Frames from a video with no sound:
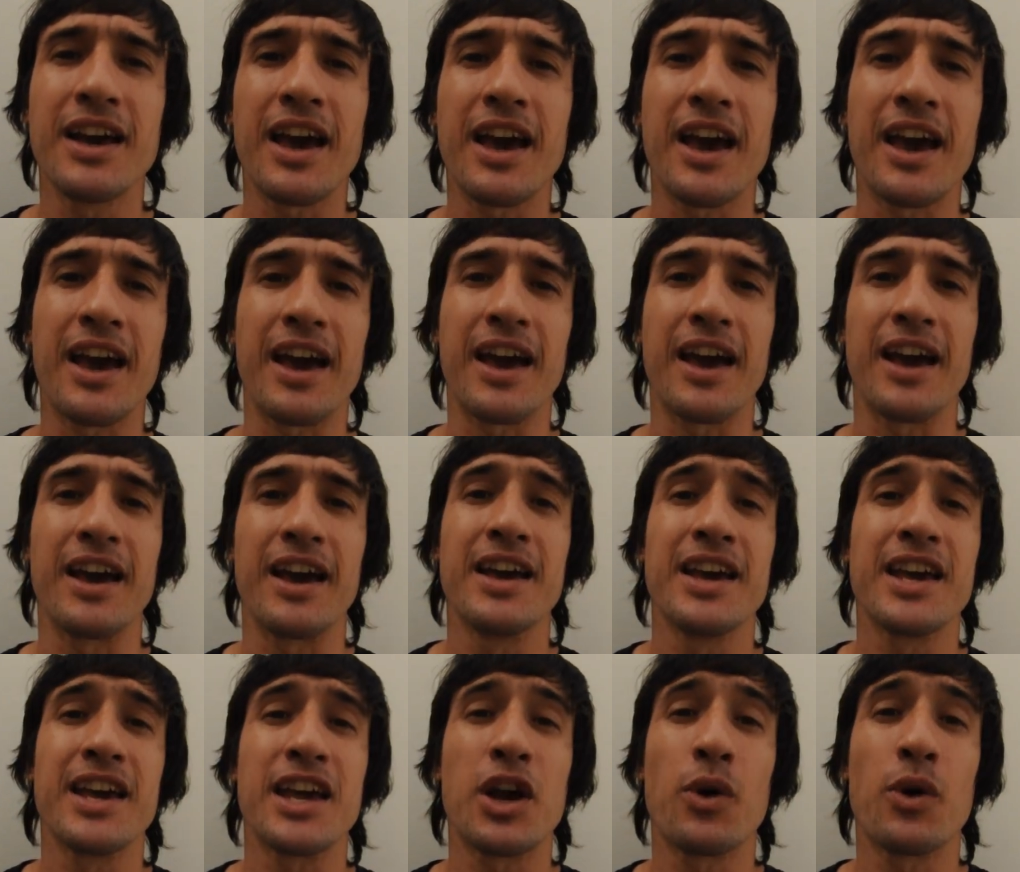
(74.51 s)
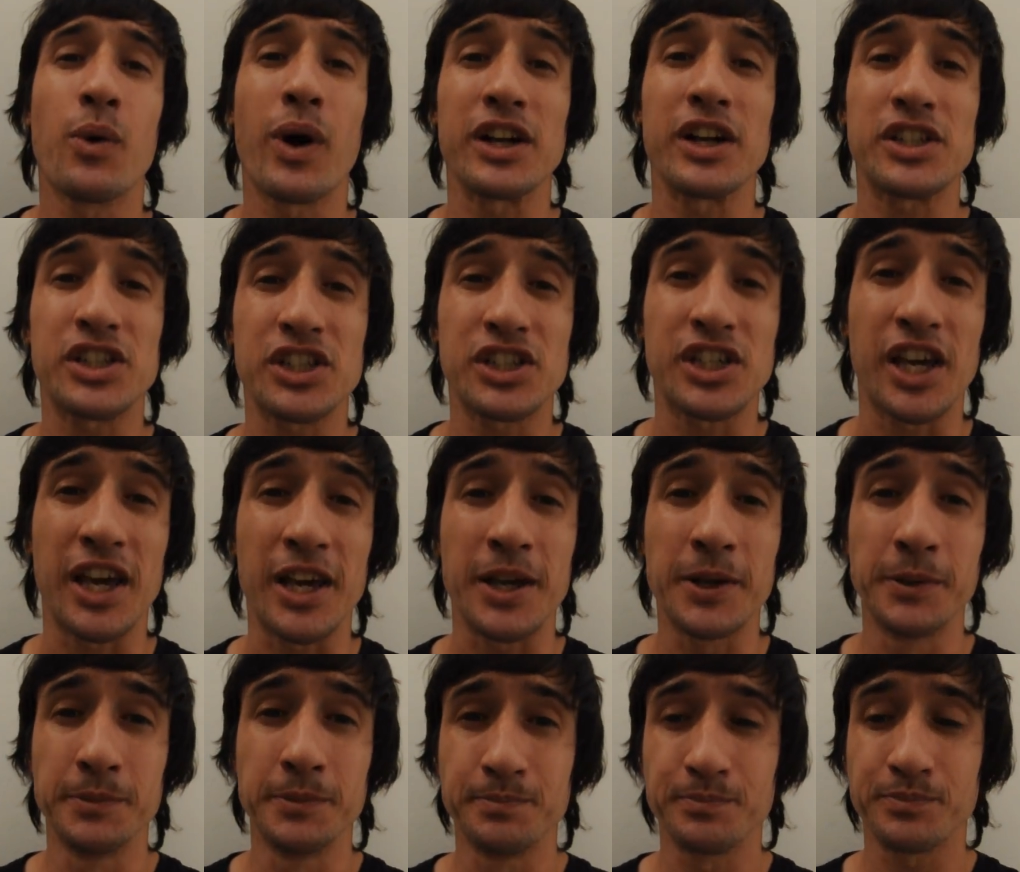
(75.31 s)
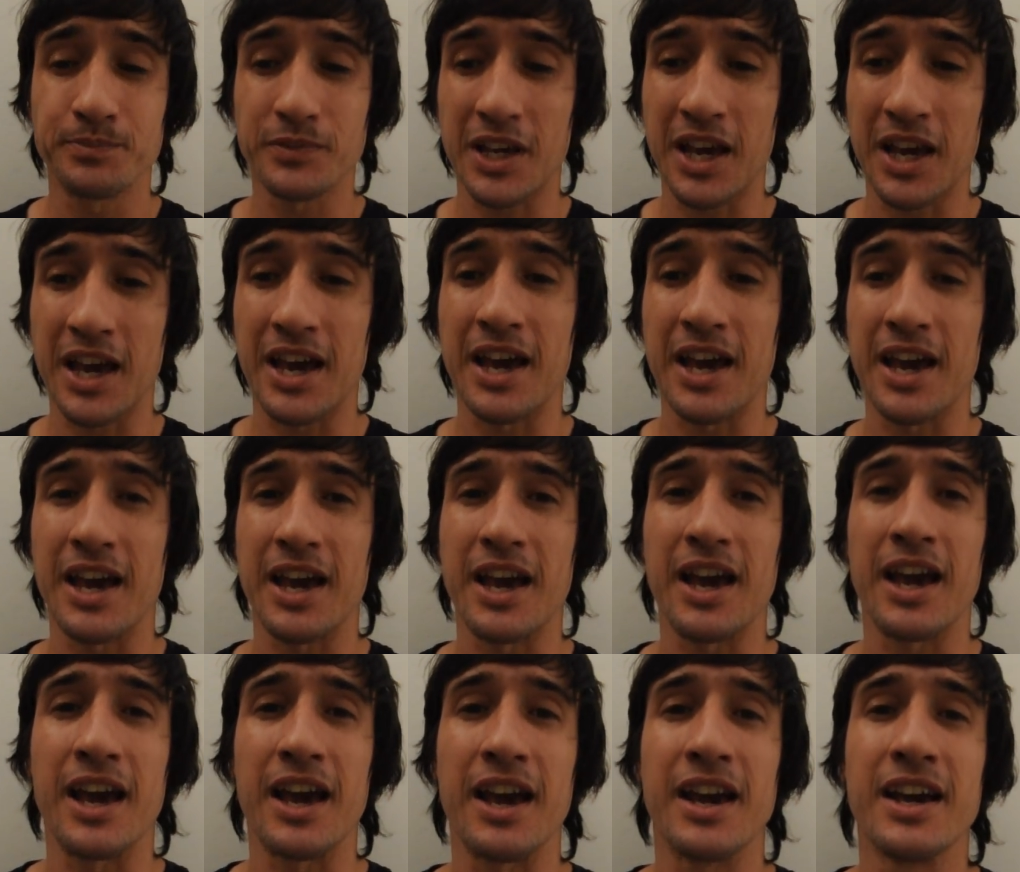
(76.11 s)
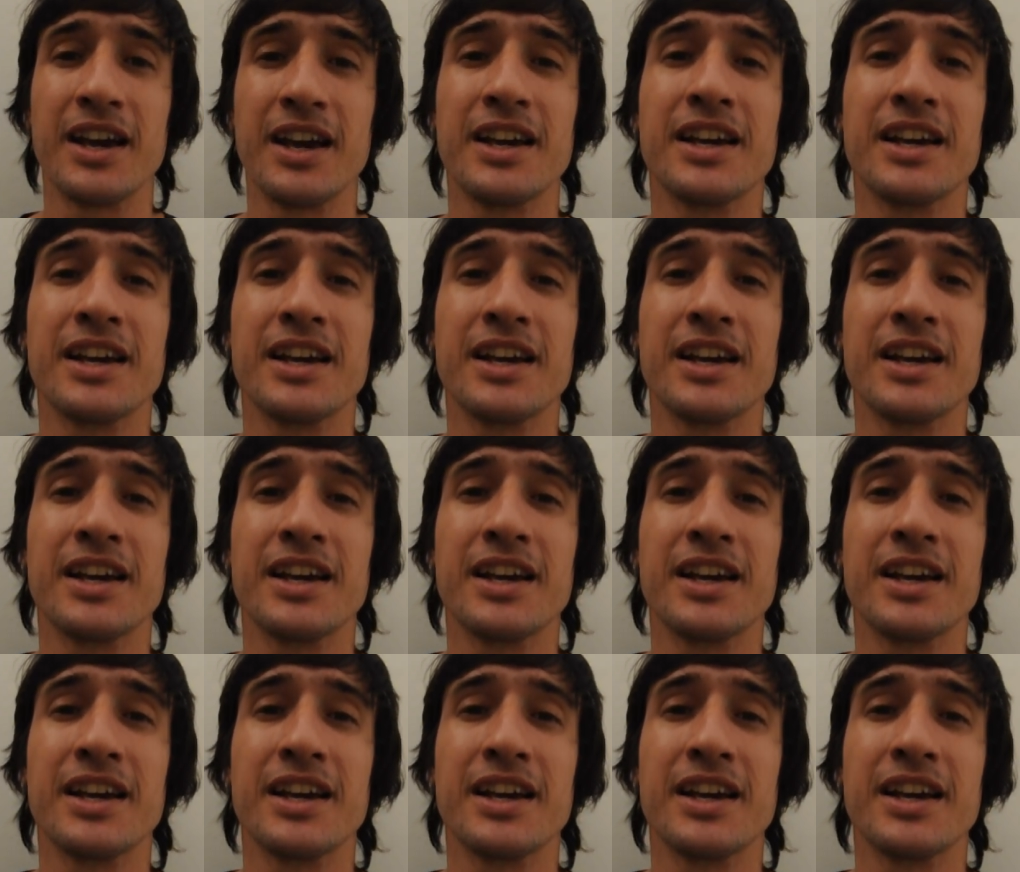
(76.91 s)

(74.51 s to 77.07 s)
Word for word: É, eu achei é,